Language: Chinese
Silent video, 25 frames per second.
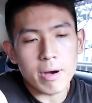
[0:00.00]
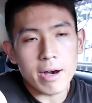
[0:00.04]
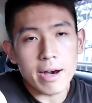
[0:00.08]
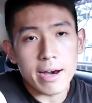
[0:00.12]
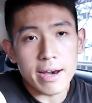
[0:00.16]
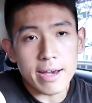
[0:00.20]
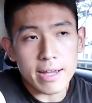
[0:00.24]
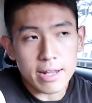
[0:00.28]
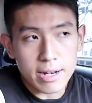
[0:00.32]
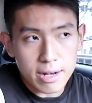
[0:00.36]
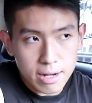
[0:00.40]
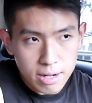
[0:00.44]

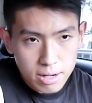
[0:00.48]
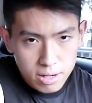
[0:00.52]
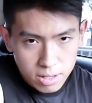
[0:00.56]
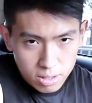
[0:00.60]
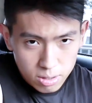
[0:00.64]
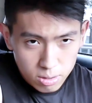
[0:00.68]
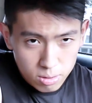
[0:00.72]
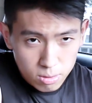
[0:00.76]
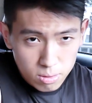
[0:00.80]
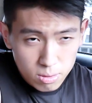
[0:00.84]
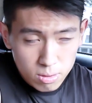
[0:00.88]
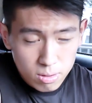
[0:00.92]
拜
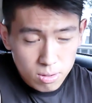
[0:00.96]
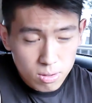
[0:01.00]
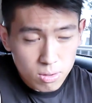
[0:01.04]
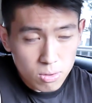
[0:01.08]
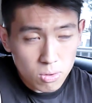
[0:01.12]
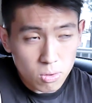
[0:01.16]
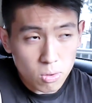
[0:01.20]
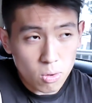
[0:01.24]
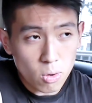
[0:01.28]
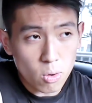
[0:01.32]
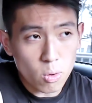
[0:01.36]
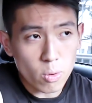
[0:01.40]
六
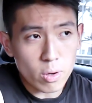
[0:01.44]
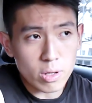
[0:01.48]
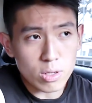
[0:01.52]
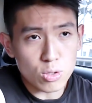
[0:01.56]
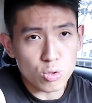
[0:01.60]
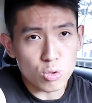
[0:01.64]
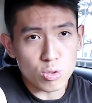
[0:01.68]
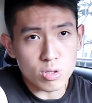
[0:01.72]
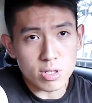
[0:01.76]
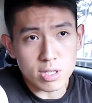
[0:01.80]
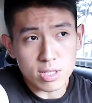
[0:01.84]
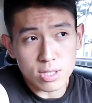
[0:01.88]
我会
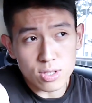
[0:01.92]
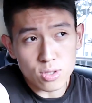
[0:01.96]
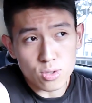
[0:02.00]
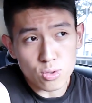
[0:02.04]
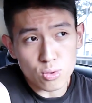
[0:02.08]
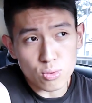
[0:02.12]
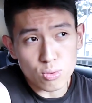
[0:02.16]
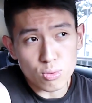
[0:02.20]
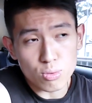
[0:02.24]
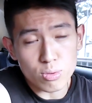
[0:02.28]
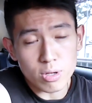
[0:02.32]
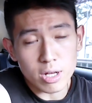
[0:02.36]
去新
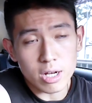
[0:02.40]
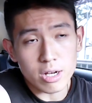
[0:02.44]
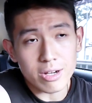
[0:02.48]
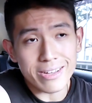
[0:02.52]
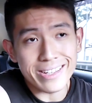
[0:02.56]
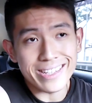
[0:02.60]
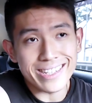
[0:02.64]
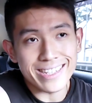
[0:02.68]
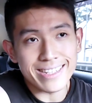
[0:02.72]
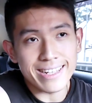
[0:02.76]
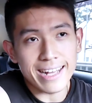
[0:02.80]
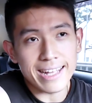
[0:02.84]
竹，然后
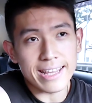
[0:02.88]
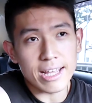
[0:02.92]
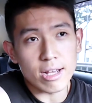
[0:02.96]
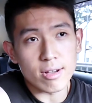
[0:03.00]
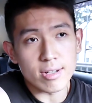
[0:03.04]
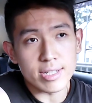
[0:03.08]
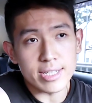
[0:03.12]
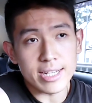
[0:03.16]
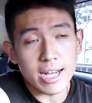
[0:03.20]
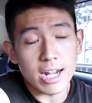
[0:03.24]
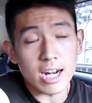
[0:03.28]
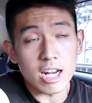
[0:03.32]
一直待到
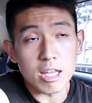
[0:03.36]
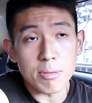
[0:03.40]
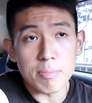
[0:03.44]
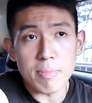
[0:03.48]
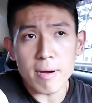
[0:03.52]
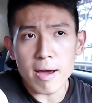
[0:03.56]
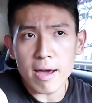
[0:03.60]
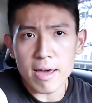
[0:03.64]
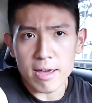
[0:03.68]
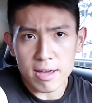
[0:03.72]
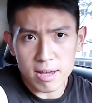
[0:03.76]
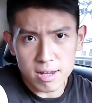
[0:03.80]
下礼
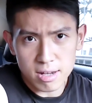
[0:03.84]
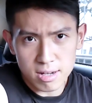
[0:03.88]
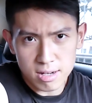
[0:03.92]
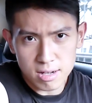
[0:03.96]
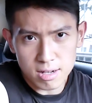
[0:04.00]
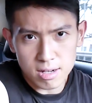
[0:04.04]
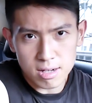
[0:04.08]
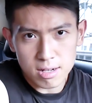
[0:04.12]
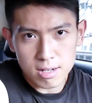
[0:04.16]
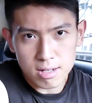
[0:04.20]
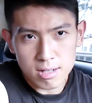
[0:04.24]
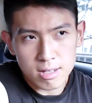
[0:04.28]
拜
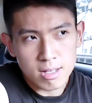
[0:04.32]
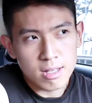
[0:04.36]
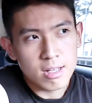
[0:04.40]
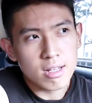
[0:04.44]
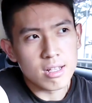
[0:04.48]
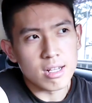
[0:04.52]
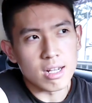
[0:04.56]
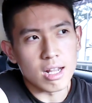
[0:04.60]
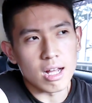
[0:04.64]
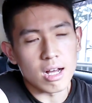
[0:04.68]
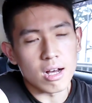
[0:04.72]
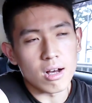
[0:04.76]
二，
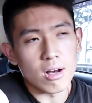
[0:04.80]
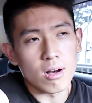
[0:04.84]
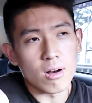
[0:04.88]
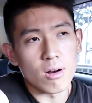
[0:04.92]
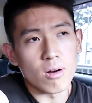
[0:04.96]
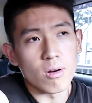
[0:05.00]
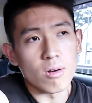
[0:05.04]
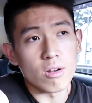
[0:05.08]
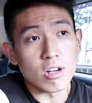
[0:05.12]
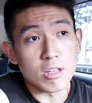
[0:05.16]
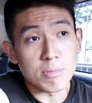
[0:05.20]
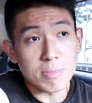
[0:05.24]
然
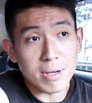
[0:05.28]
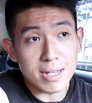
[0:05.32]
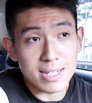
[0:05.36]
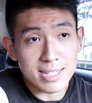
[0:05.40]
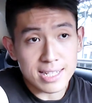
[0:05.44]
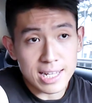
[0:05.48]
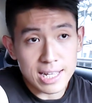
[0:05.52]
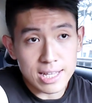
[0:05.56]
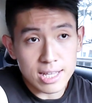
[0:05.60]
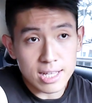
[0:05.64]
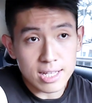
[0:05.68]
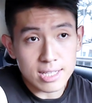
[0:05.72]
后礼拜
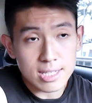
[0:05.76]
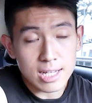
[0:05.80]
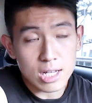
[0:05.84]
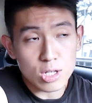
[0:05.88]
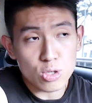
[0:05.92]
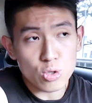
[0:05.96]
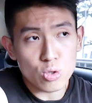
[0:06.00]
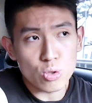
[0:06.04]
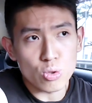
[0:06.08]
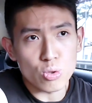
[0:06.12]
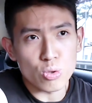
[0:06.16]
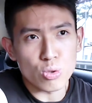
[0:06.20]
三呢再
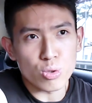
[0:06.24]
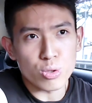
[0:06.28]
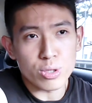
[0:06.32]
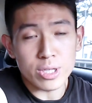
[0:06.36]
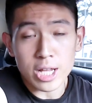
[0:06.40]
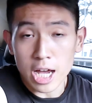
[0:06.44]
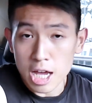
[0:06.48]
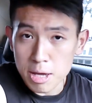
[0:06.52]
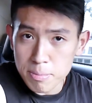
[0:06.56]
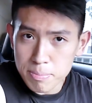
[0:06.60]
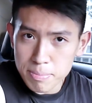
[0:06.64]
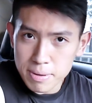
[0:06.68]
去
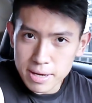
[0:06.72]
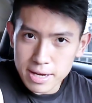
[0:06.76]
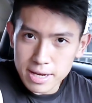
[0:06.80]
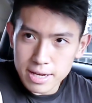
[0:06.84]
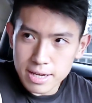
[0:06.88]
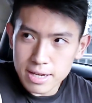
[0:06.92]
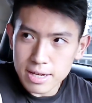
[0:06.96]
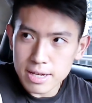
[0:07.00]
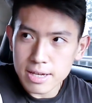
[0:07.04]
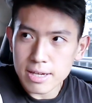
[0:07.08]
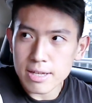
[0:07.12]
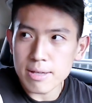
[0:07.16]
台
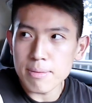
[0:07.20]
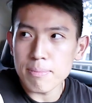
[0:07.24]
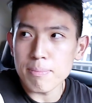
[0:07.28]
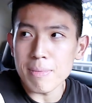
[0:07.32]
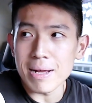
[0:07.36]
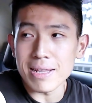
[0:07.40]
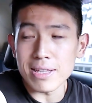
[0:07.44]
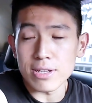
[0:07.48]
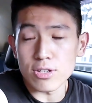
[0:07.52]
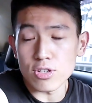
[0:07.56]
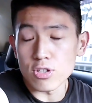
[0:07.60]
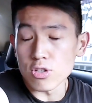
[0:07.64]
北
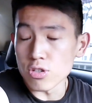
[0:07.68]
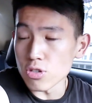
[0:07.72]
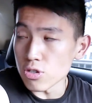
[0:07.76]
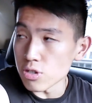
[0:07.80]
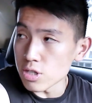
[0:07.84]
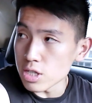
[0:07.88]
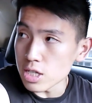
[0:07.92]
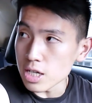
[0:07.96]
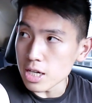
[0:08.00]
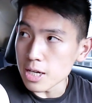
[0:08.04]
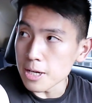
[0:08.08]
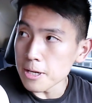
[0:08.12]
办点事
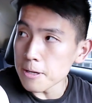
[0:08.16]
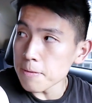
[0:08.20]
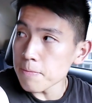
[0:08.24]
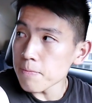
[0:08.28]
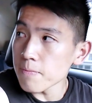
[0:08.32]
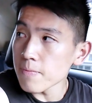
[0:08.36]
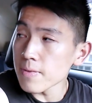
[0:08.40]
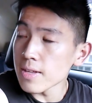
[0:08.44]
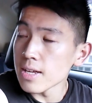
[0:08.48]
情。